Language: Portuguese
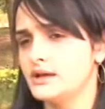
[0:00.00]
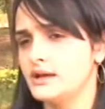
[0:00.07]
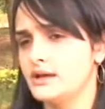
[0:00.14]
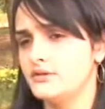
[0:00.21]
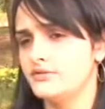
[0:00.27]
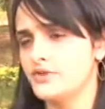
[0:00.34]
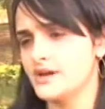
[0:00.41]

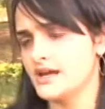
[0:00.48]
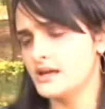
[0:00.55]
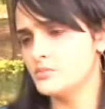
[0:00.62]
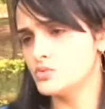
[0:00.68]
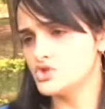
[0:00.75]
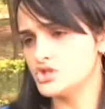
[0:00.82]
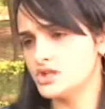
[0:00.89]
é, foi
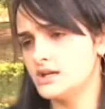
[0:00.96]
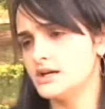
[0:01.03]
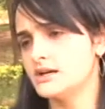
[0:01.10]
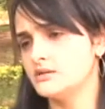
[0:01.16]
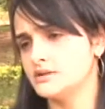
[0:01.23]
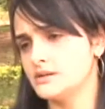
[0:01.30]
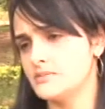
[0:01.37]
aquele
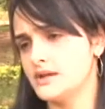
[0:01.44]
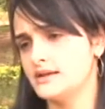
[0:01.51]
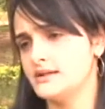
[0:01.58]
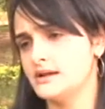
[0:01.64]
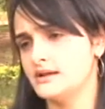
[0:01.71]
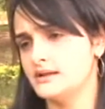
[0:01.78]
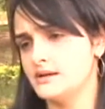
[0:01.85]
mutirão também
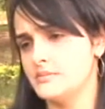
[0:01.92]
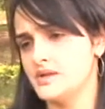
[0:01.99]
da, da,